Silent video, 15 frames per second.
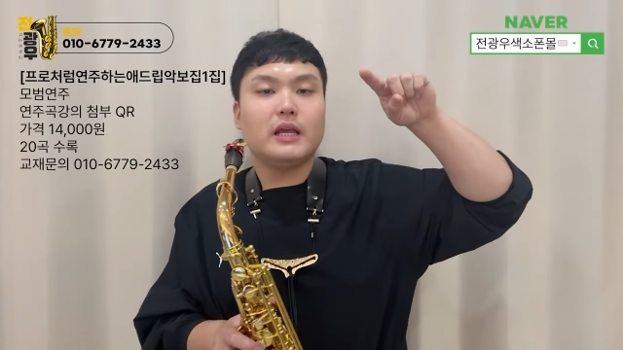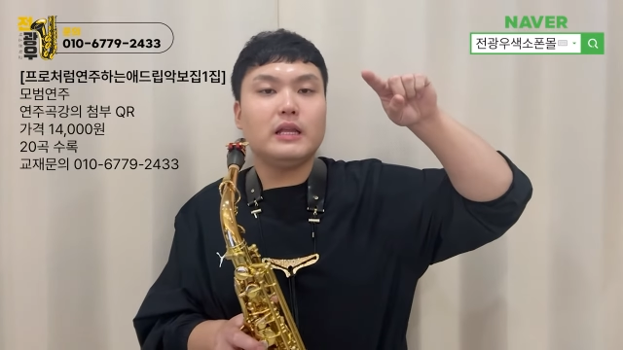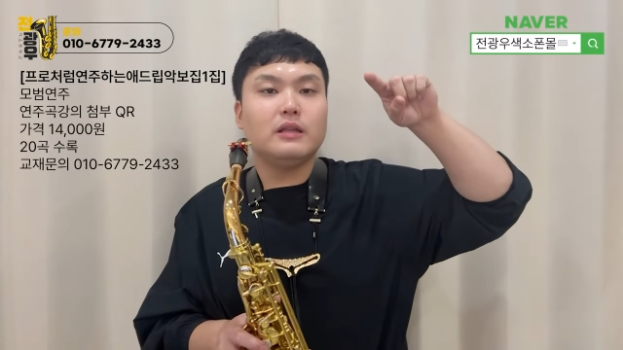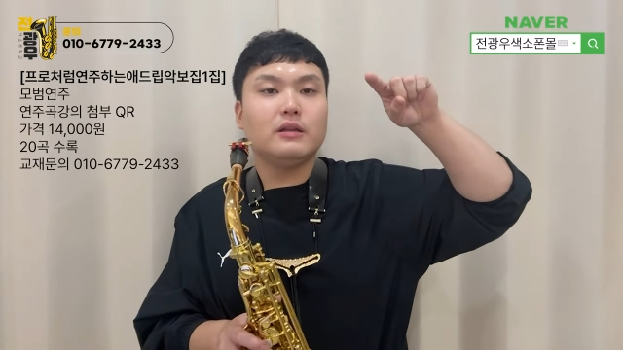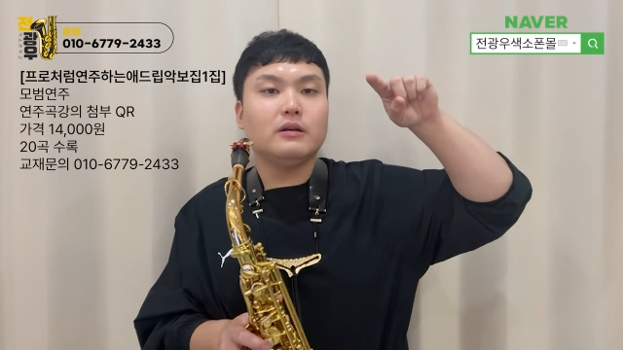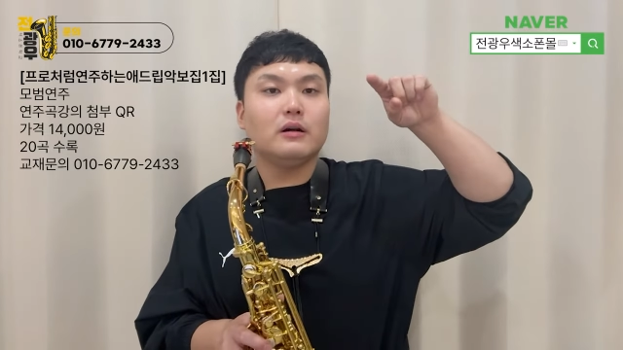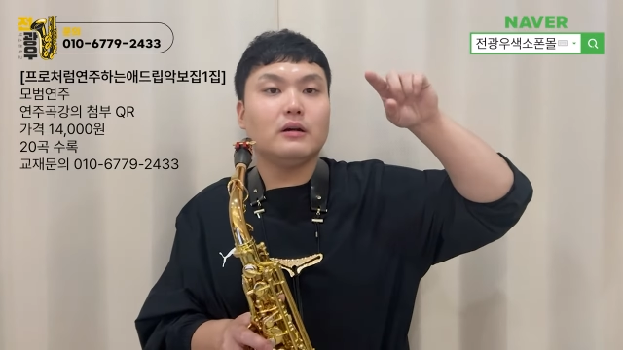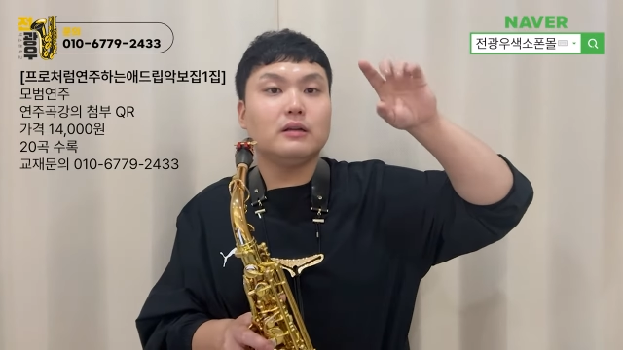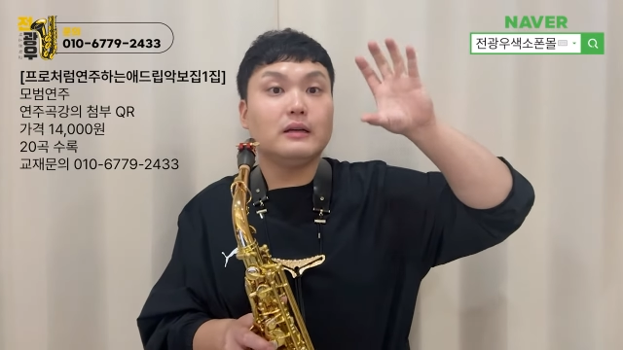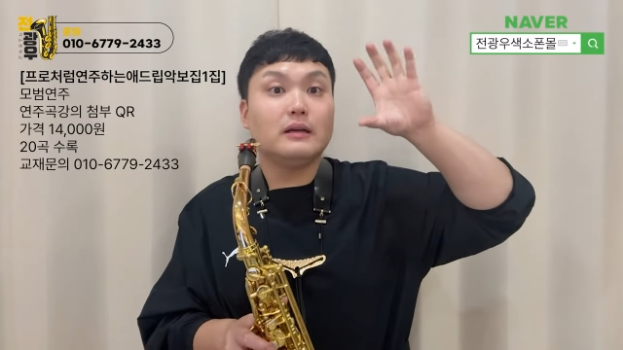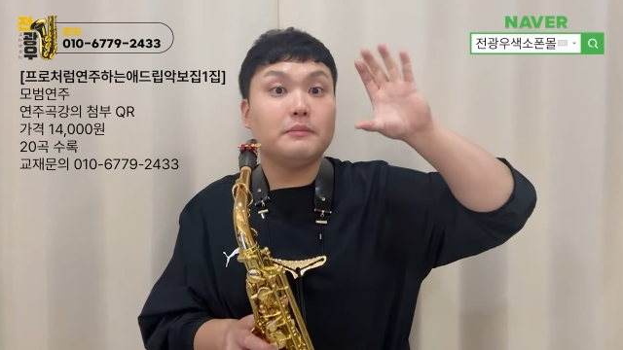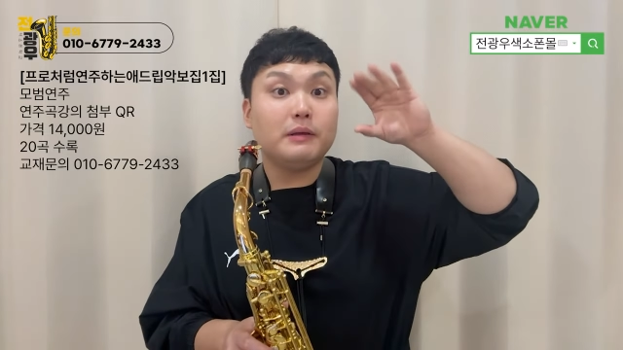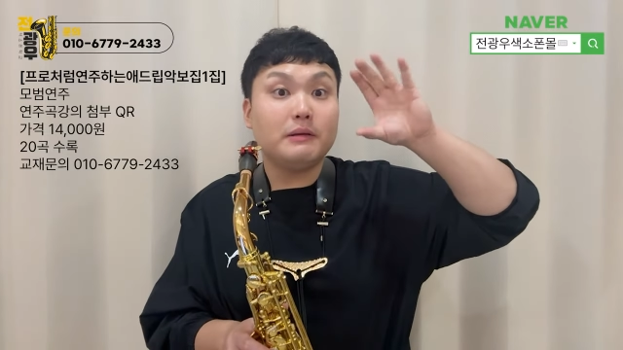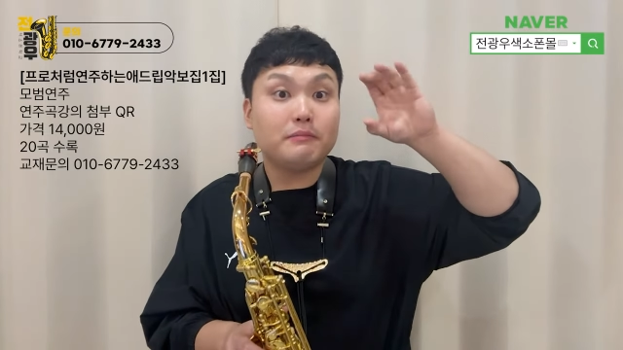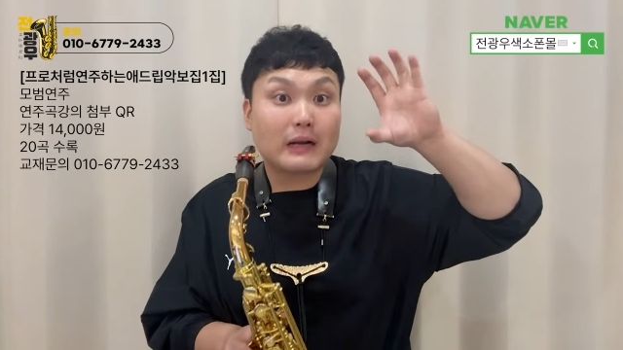있는
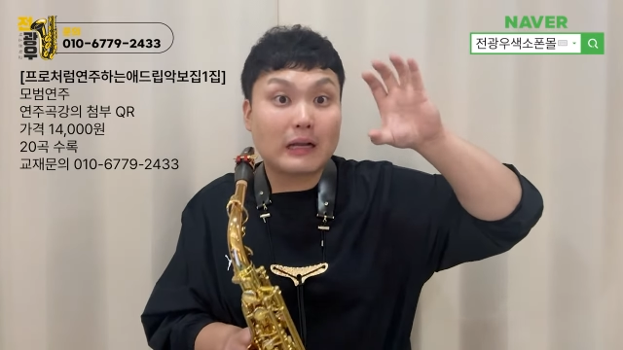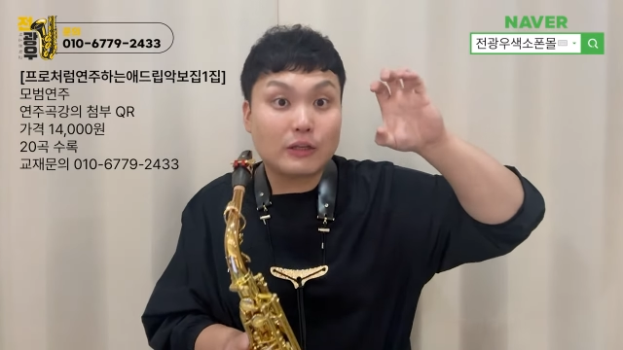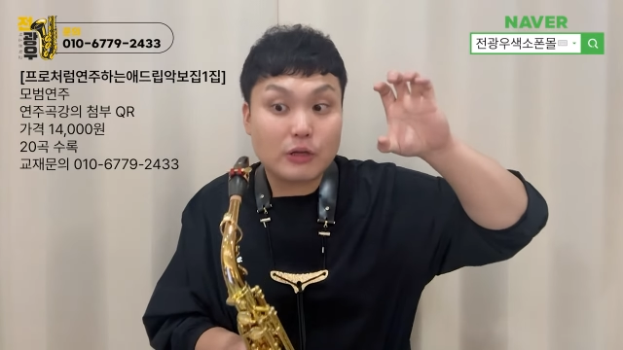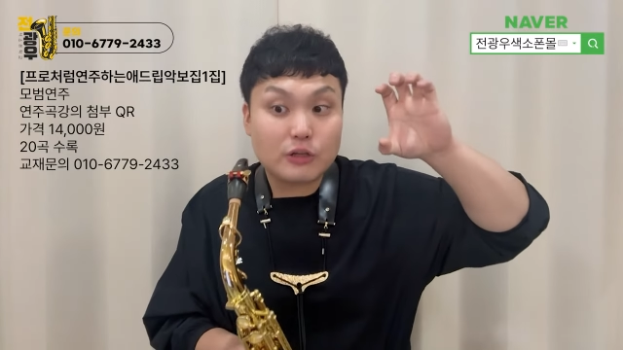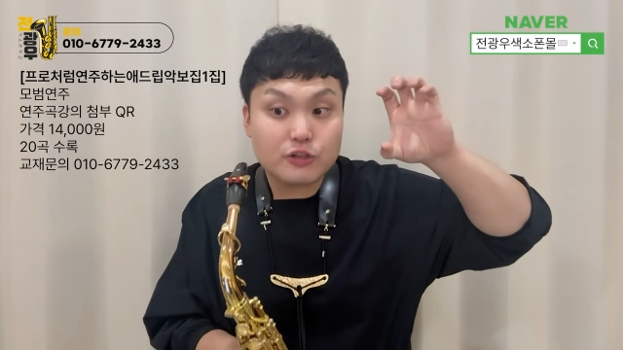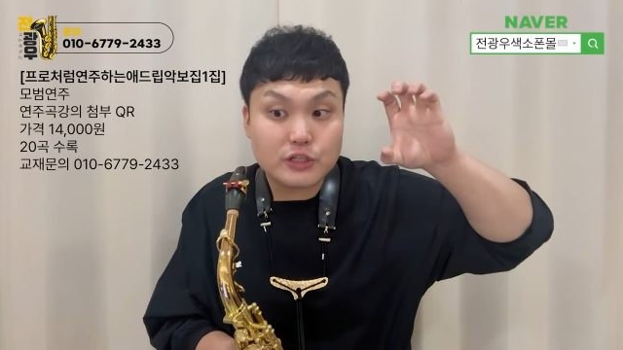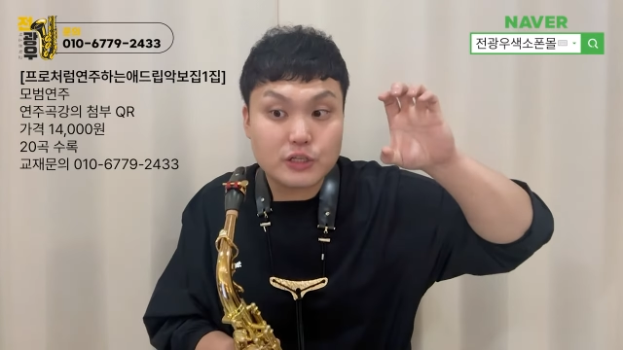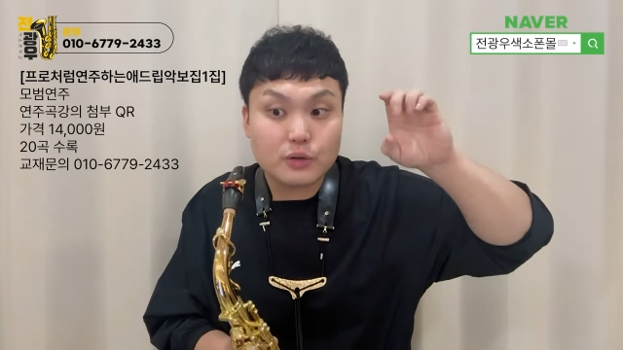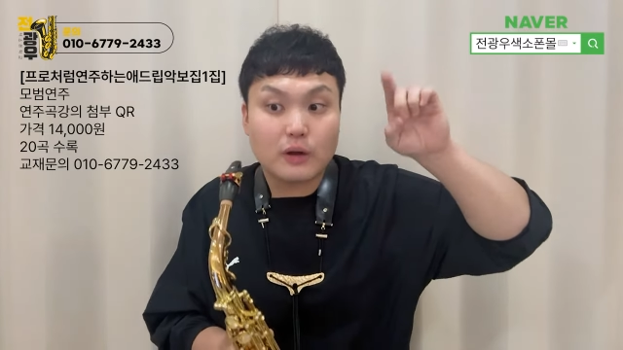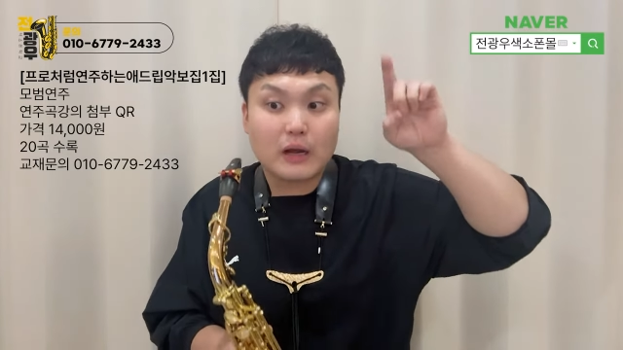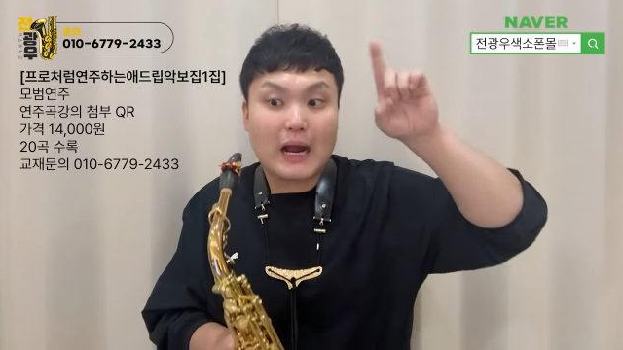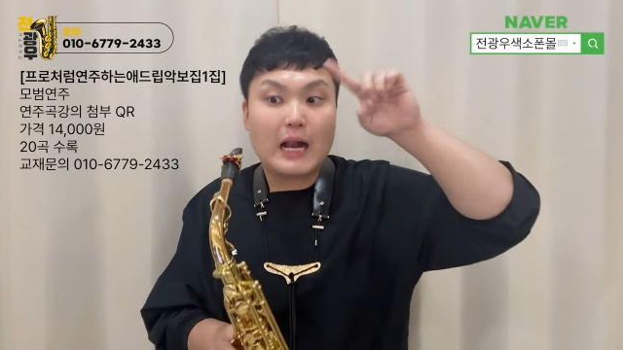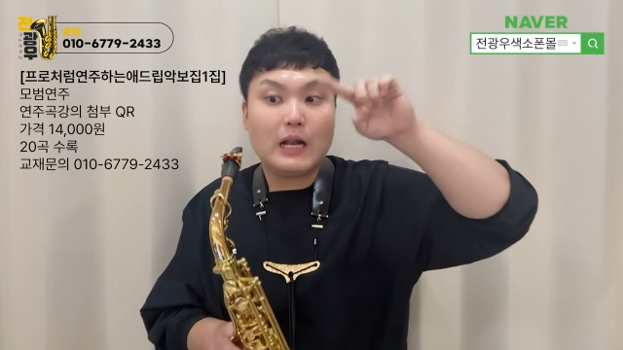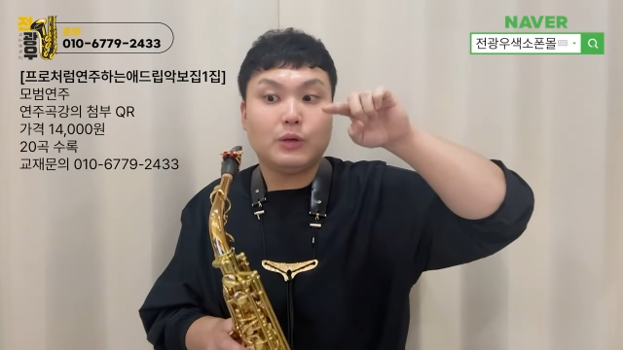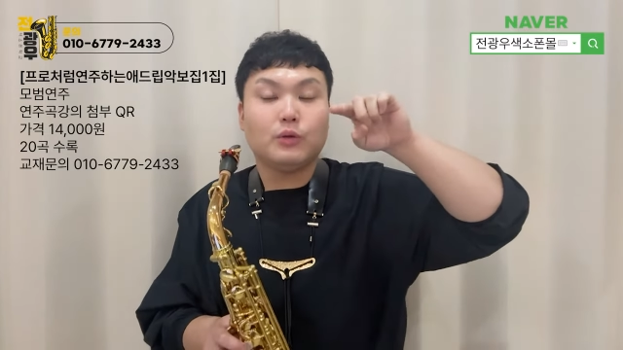거는 비브라토 해주시고
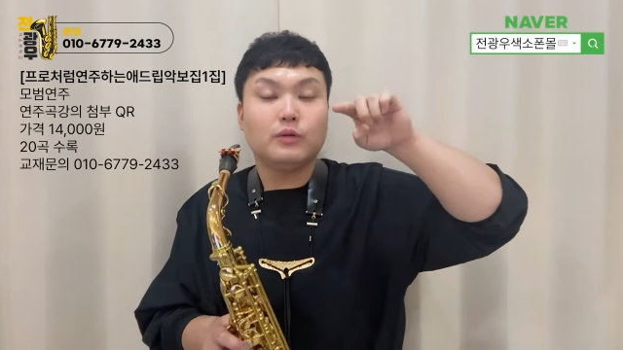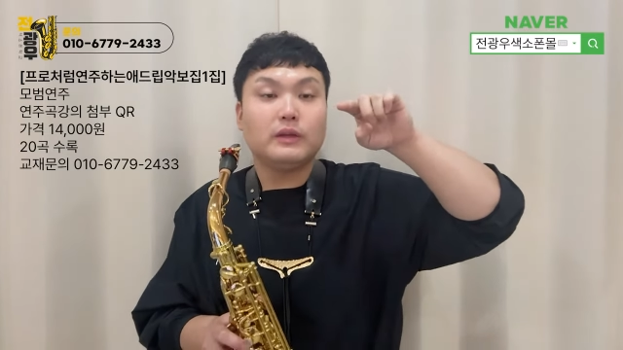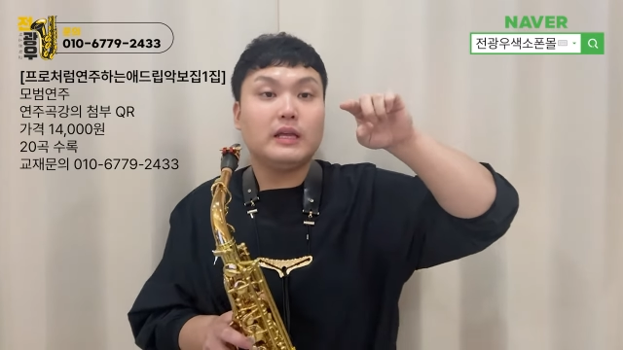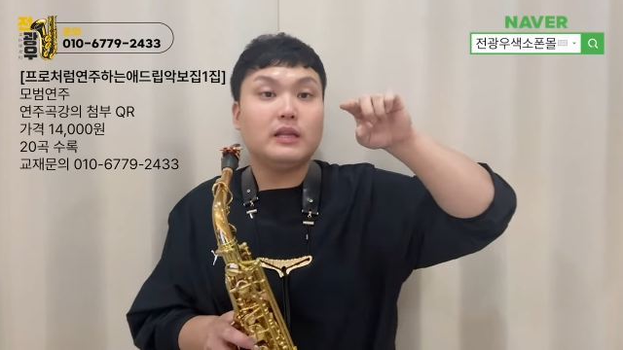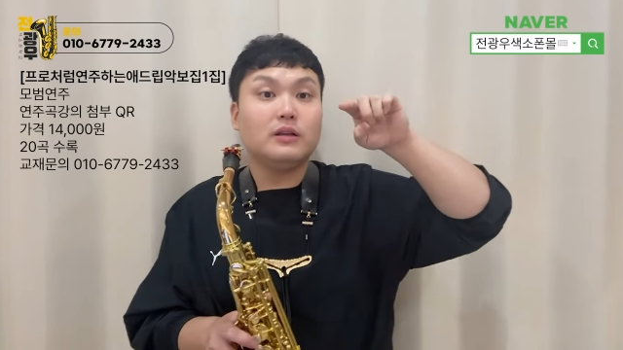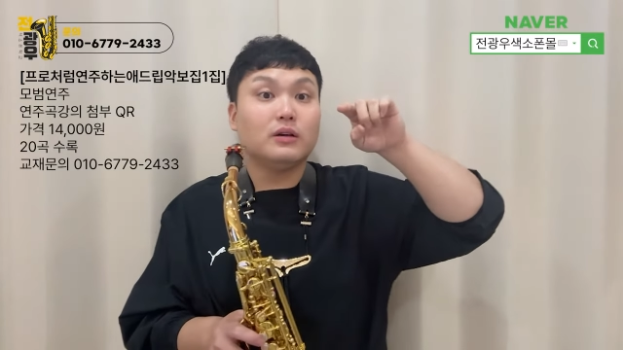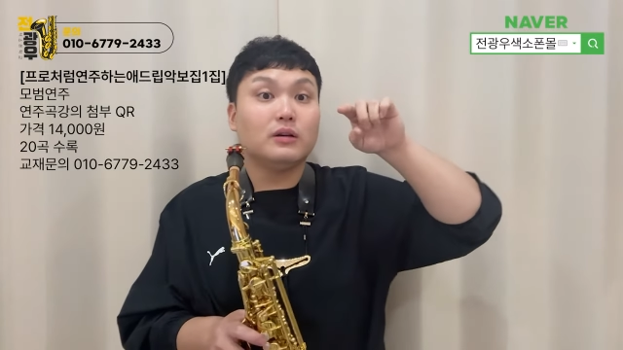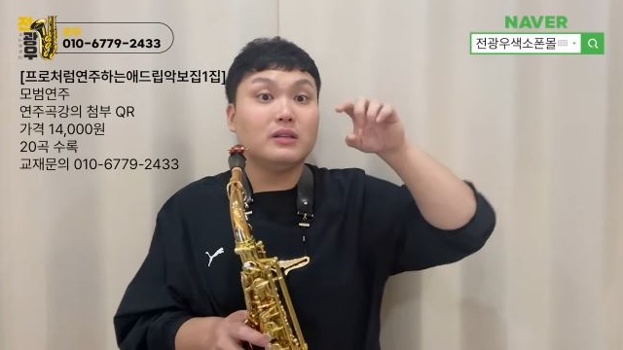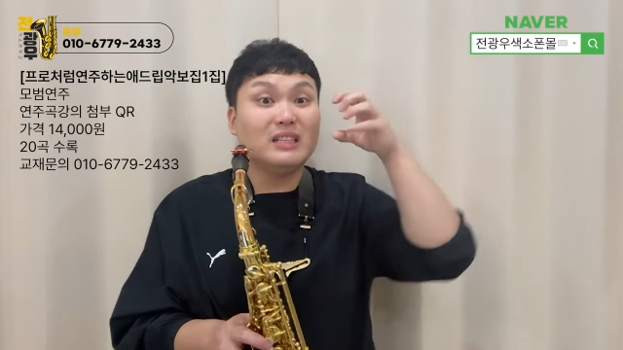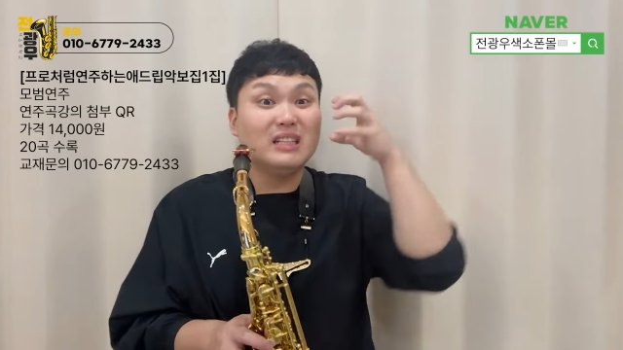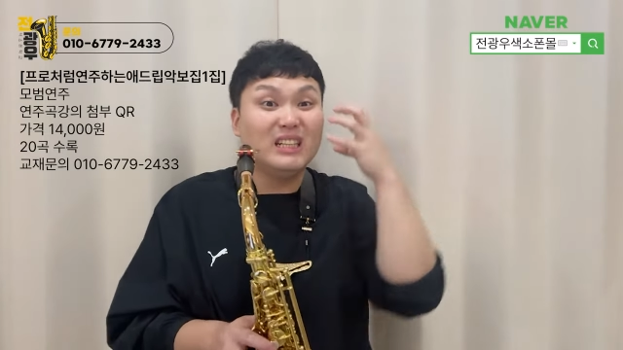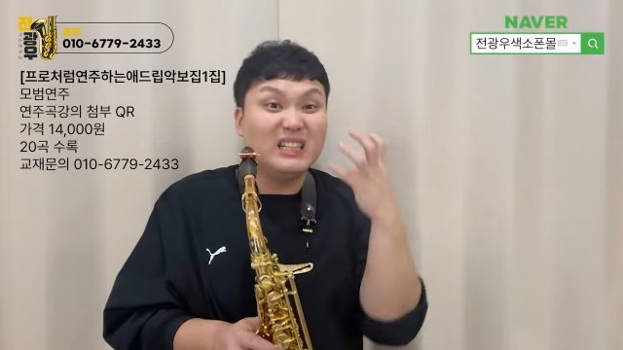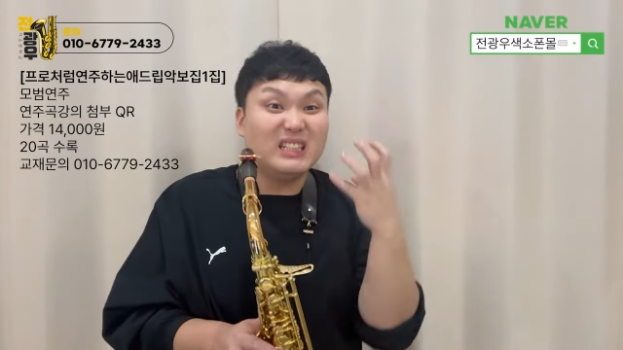칼톤 되어 있는 거는